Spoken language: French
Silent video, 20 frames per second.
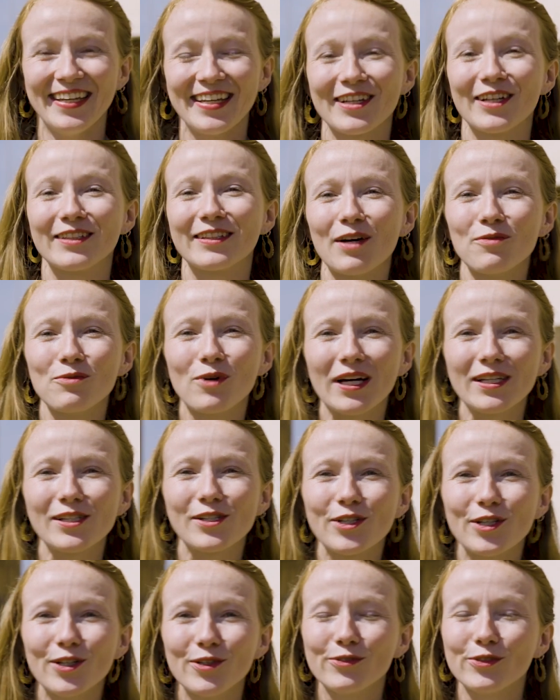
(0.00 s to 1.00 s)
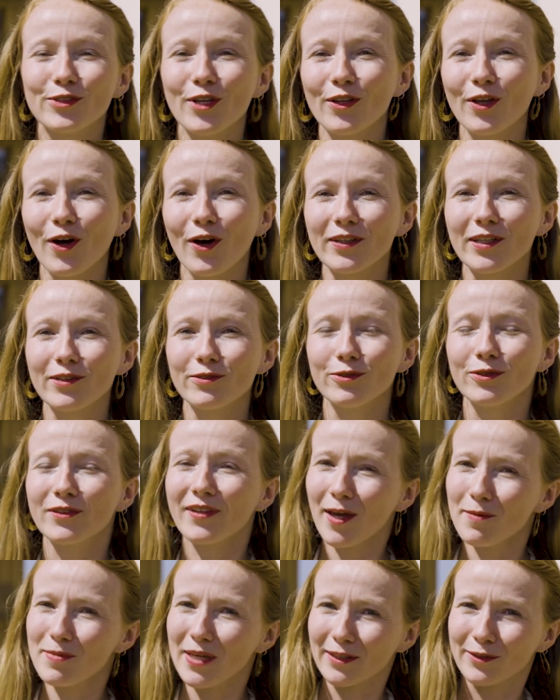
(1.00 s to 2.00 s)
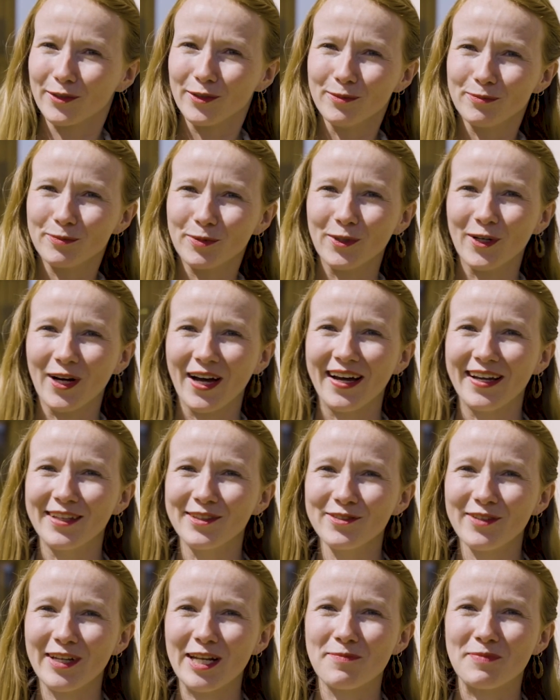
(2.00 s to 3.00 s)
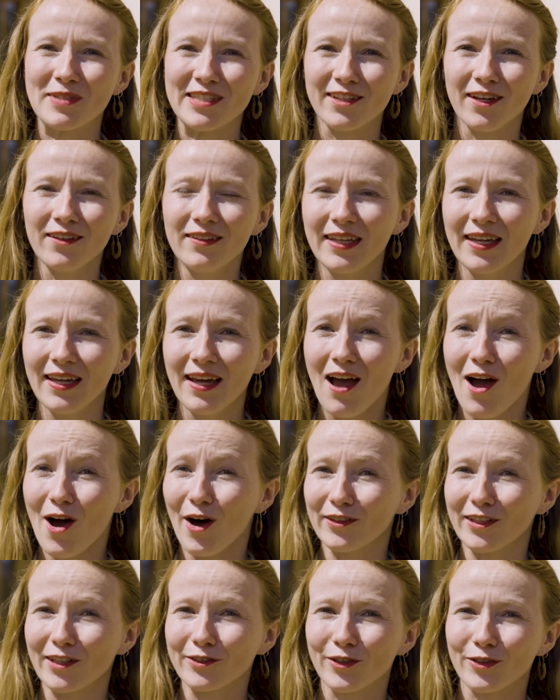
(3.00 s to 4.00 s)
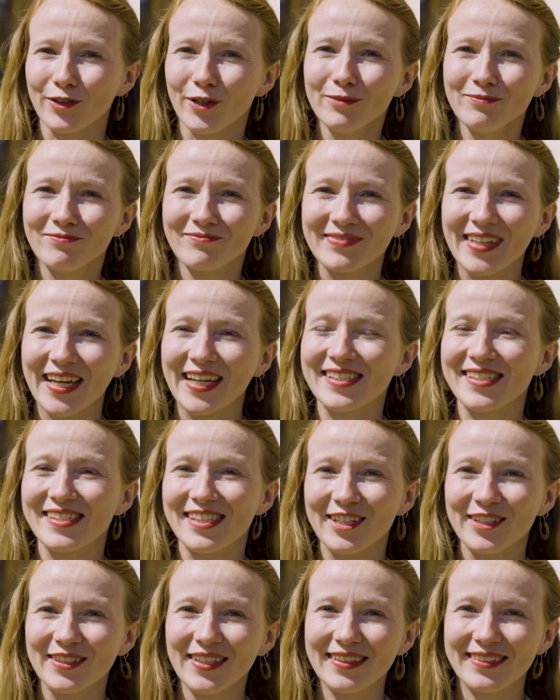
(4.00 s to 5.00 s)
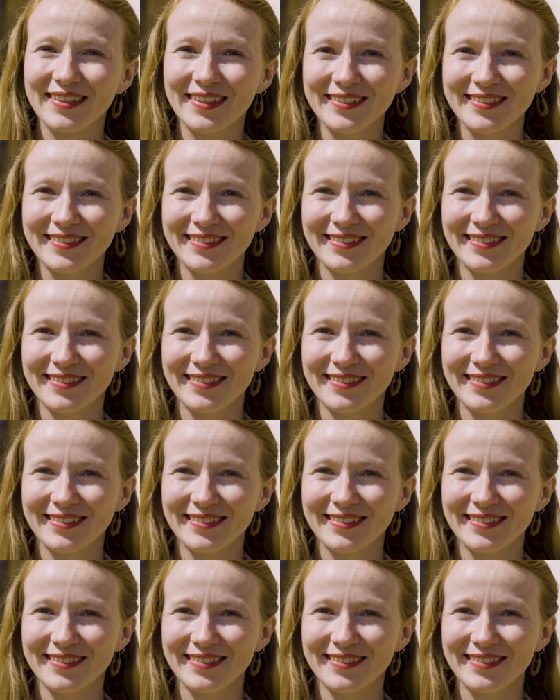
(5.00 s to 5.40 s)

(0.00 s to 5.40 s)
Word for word: Quant à moi, je vous donne rendez-vous très bientôt pour un nouvel épisode et en attendant, restez connectés.